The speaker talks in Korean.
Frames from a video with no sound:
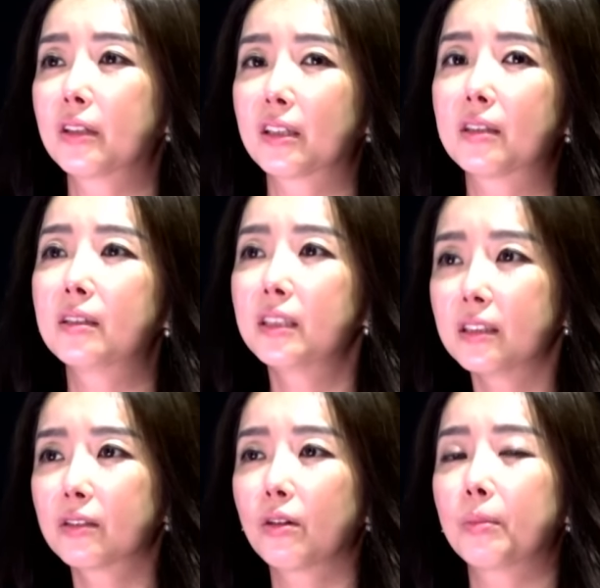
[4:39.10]
그러니까
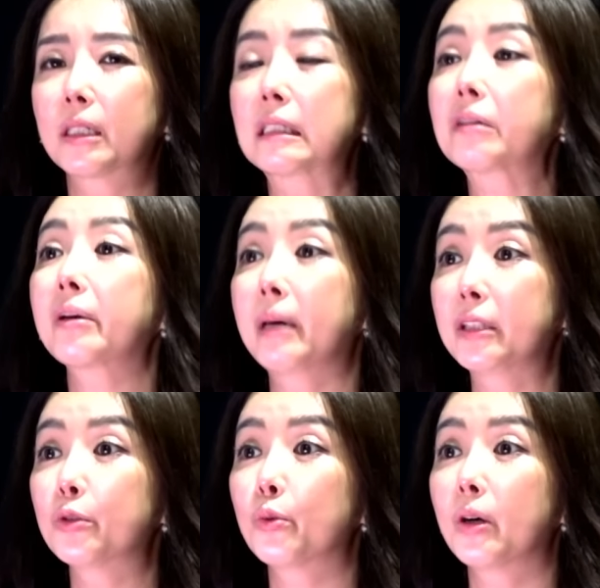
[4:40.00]
들리는 걸 그렇게
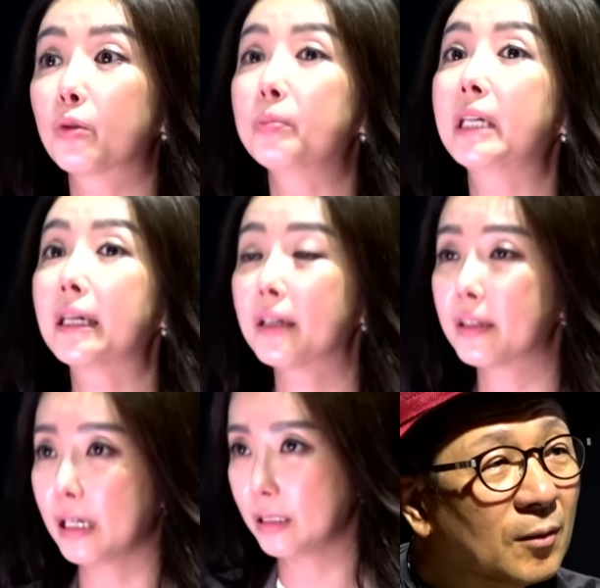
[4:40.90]
많이 좋아하고 음.
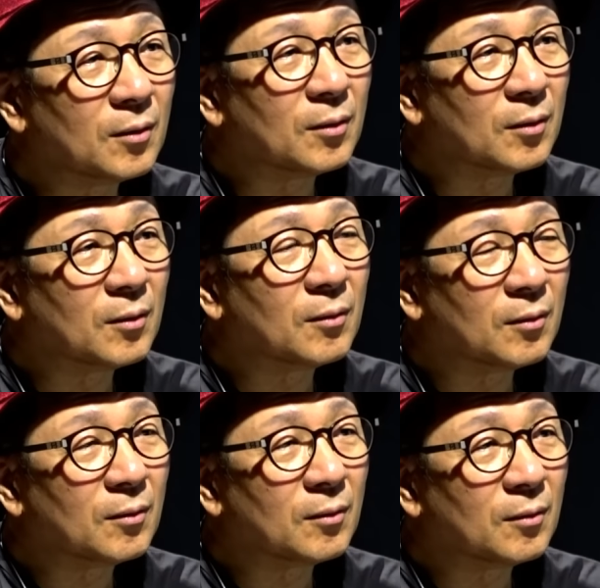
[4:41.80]
미안하다 항상
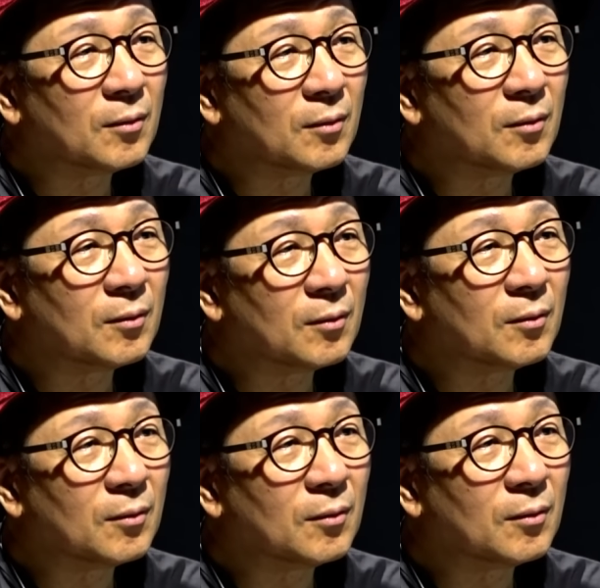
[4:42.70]
미안하다. 그러니까 아들이